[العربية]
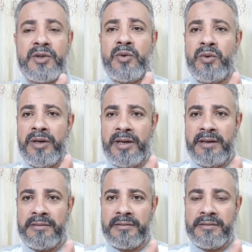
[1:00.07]
دول
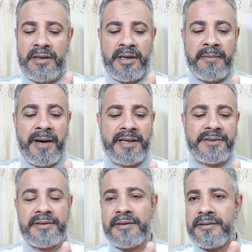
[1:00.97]

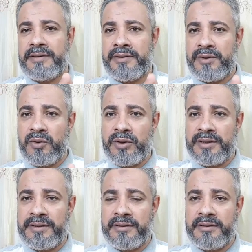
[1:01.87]
لبعض
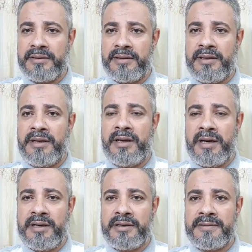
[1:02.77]
زوجة
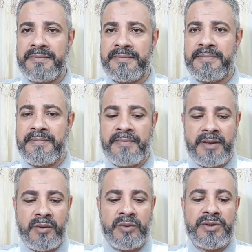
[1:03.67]
الأخ
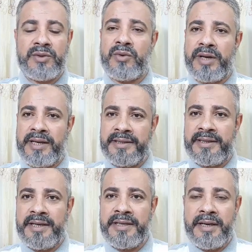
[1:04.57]
والزوجة
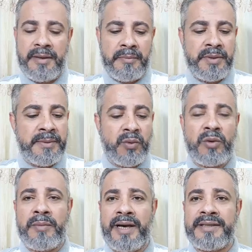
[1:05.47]
التانية بيبقوا
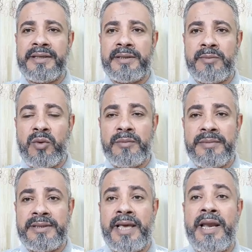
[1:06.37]
لبعض اسمهم
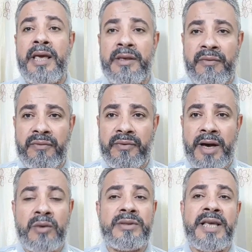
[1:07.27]
سلايف
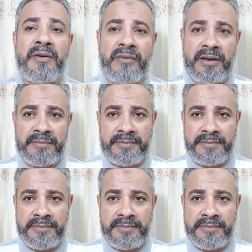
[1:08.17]
أو سلفة